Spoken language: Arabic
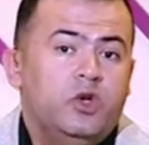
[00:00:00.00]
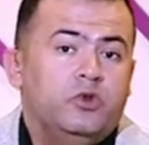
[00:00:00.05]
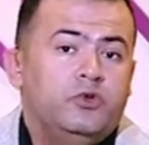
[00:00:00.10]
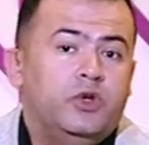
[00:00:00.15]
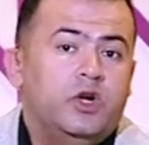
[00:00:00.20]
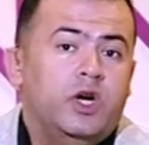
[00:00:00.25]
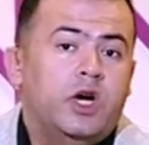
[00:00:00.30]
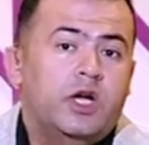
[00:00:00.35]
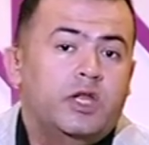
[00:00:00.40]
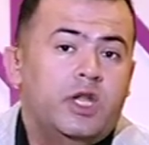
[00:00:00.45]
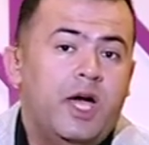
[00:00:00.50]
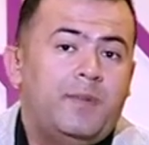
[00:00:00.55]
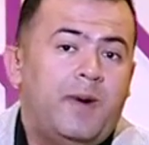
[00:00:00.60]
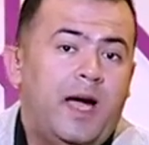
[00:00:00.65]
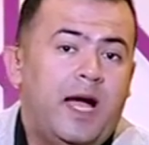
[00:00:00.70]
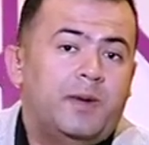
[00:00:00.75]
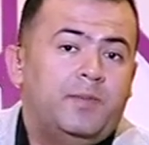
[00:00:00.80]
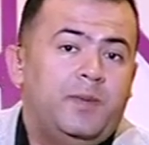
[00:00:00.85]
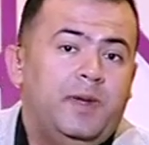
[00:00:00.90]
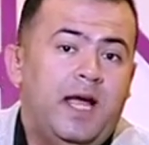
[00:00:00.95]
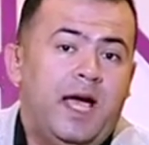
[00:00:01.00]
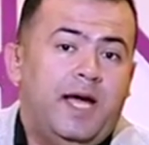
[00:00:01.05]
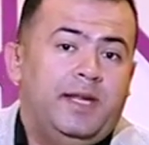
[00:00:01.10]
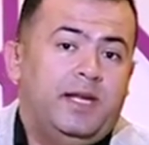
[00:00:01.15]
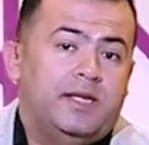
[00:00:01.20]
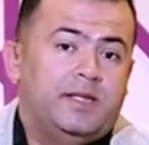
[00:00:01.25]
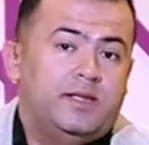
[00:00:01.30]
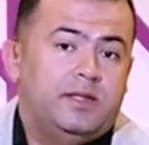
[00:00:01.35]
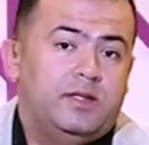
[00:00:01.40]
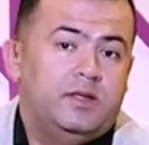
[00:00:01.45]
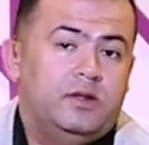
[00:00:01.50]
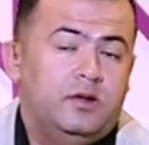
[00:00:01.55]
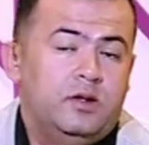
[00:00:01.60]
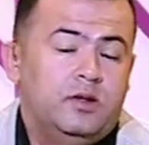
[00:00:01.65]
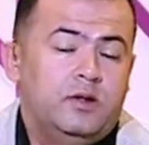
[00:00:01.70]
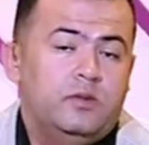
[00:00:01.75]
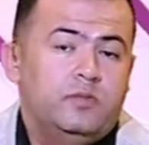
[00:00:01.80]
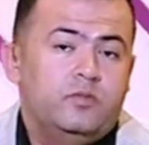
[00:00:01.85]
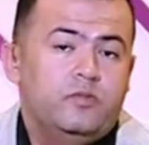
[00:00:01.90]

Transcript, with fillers: في قناه بحجم الحدث يعني